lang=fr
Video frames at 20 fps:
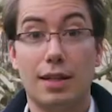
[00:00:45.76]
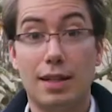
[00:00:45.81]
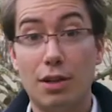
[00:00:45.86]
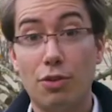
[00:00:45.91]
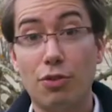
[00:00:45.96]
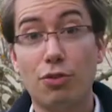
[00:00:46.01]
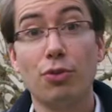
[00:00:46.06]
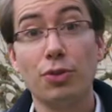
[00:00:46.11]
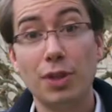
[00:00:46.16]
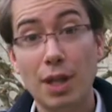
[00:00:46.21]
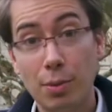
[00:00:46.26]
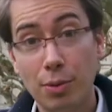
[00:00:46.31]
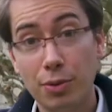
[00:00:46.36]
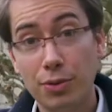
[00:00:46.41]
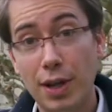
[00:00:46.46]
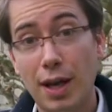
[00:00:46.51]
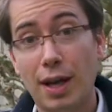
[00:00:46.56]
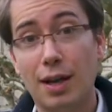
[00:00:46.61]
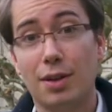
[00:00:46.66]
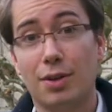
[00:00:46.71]
Il est
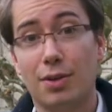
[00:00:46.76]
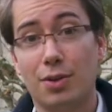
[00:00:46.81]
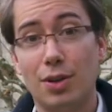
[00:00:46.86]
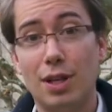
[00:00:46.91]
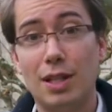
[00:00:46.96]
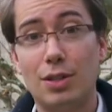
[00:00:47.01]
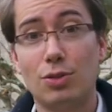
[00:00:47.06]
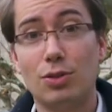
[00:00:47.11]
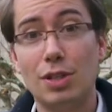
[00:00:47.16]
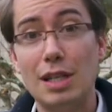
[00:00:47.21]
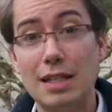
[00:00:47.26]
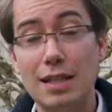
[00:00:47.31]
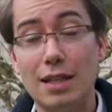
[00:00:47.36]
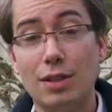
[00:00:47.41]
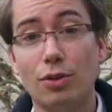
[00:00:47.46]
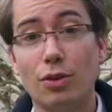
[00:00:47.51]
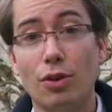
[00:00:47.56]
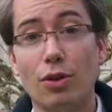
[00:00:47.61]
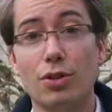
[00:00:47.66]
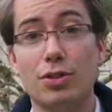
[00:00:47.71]
fondamental que les
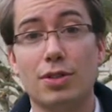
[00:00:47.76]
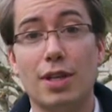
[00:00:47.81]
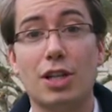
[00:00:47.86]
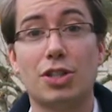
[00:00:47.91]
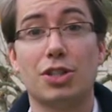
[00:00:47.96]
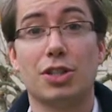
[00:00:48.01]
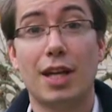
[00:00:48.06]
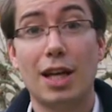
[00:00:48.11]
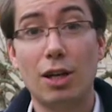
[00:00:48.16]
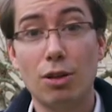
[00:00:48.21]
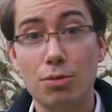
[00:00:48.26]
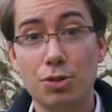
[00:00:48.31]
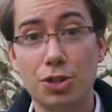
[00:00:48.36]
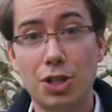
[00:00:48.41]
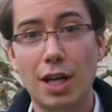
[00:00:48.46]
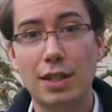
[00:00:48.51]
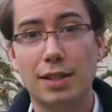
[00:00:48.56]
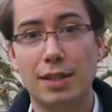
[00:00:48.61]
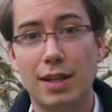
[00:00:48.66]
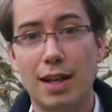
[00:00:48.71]
utilisateurs sachent quel objet
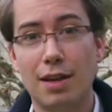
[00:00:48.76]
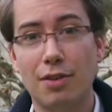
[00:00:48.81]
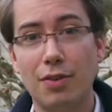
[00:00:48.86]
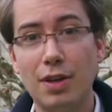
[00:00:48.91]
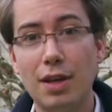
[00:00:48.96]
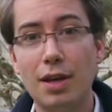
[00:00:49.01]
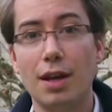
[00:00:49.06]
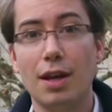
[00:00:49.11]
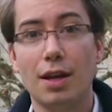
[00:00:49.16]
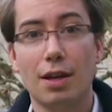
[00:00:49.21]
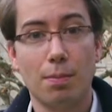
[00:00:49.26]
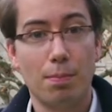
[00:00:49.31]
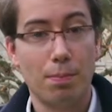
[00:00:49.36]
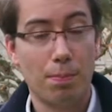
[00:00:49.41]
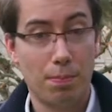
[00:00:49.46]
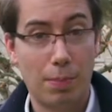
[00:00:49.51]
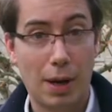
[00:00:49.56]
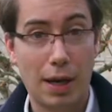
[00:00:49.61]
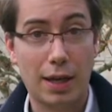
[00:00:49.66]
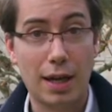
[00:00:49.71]
a été lavé,
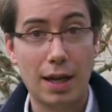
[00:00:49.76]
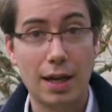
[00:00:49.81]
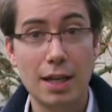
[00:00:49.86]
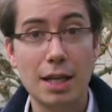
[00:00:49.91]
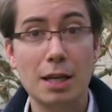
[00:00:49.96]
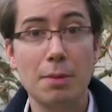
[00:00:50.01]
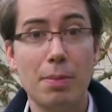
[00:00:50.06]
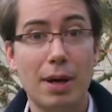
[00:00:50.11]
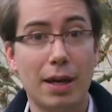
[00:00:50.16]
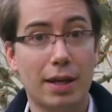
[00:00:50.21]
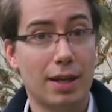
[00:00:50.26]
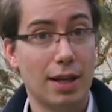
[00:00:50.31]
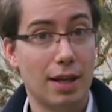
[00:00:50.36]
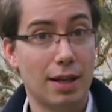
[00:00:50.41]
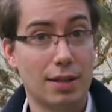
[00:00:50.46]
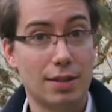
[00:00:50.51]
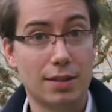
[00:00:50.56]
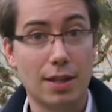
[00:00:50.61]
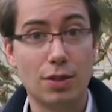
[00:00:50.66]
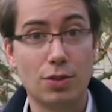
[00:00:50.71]
par quelle ligne, par quelle
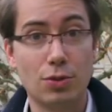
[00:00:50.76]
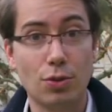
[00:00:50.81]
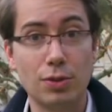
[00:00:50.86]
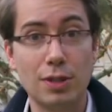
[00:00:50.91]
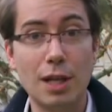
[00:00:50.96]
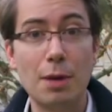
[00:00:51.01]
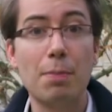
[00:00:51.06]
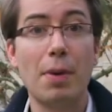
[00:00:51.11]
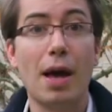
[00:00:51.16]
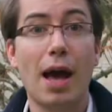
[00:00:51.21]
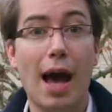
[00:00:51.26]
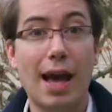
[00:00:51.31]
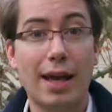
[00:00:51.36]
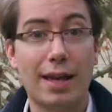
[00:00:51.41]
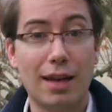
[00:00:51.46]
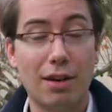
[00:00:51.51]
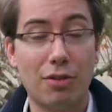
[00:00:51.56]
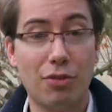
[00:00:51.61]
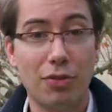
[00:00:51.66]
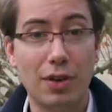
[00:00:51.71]
station NEP, à
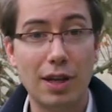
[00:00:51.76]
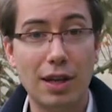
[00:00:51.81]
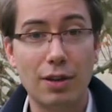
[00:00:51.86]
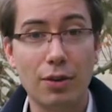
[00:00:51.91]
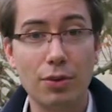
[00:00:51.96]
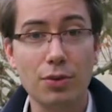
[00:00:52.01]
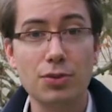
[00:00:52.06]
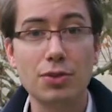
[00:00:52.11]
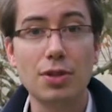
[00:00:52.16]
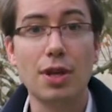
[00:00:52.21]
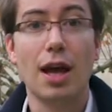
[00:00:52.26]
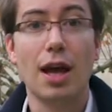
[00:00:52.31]
quelle fréquence,